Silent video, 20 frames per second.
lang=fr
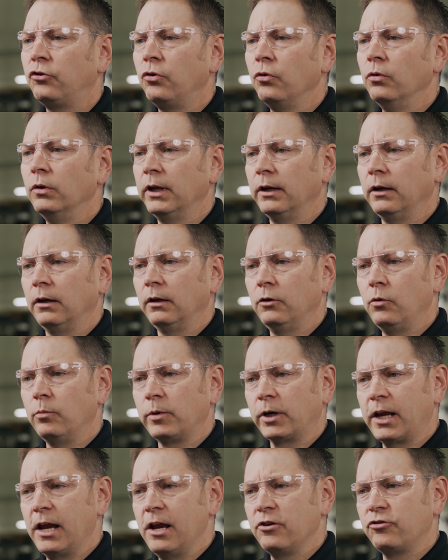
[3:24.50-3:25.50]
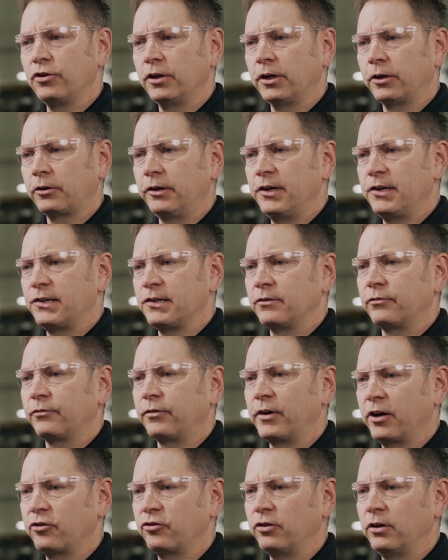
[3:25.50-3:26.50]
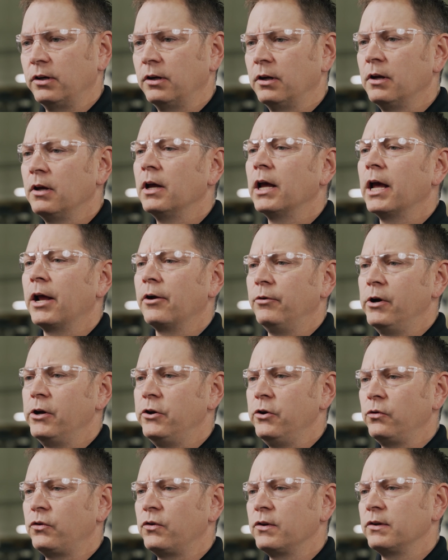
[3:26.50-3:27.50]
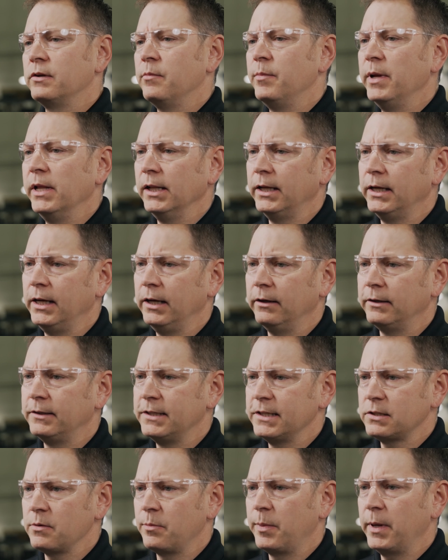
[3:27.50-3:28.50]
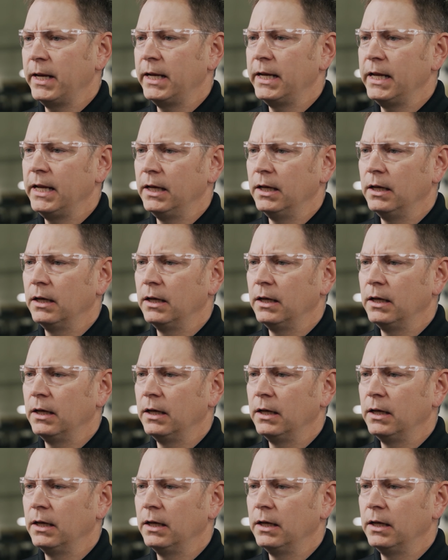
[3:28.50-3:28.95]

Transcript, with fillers: peut également entraîner des dommages. Trop peu de lubrification augmente la friction et réduit la